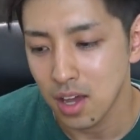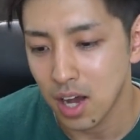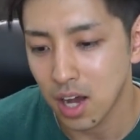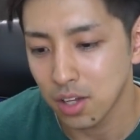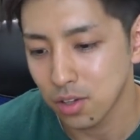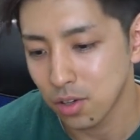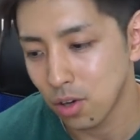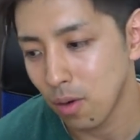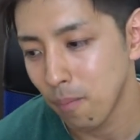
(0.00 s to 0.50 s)

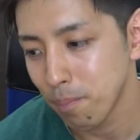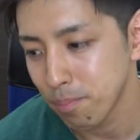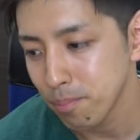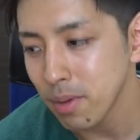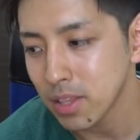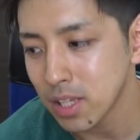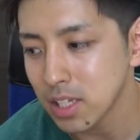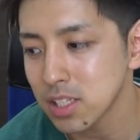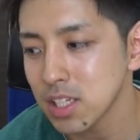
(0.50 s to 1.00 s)

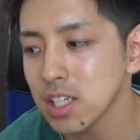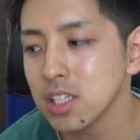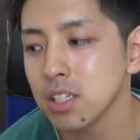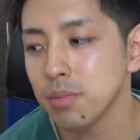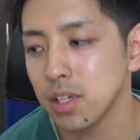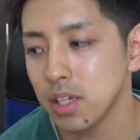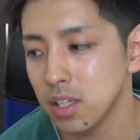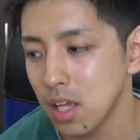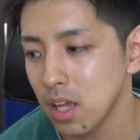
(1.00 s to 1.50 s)
夏
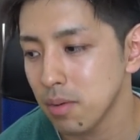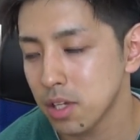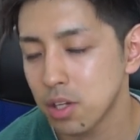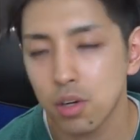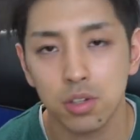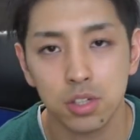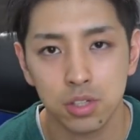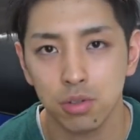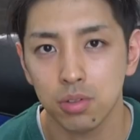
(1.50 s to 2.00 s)
休みにね、いろ
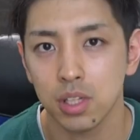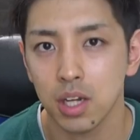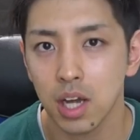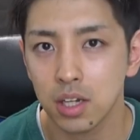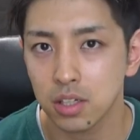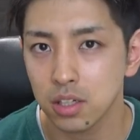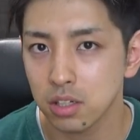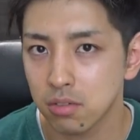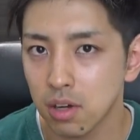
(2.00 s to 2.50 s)
いろ相談
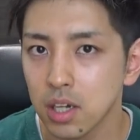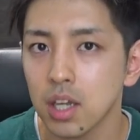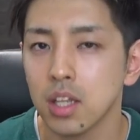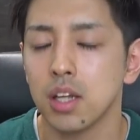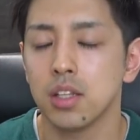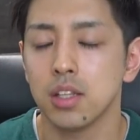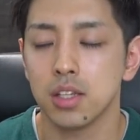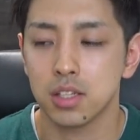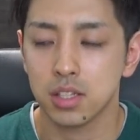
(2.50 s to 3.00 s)
が来るわけ
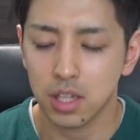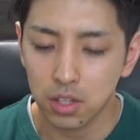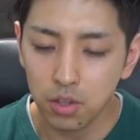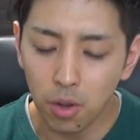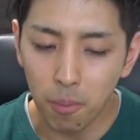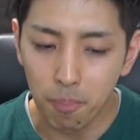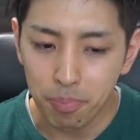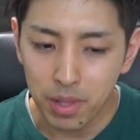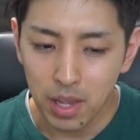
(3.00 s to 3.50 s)
なんですけ
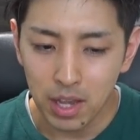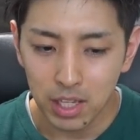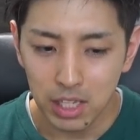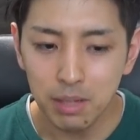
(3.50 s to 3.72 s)
ど、